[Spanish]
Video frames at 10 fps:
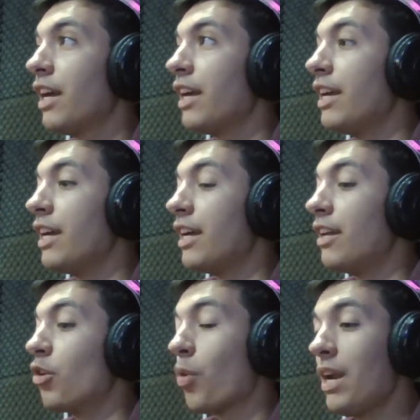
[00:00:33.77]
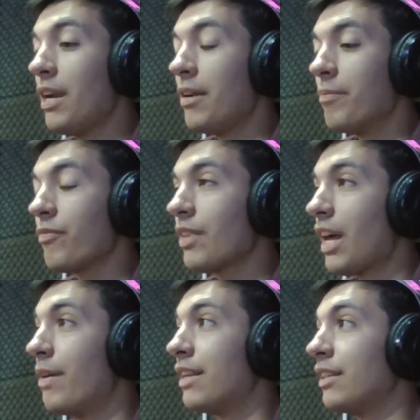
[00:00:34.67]
Eh, lo cual,
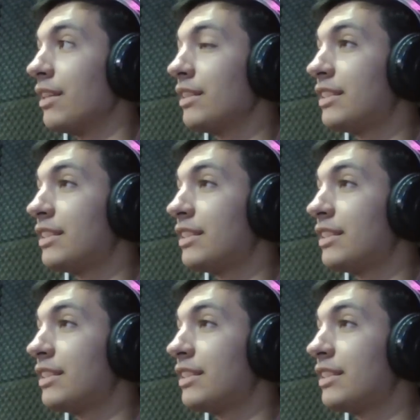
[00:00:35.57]
a ver,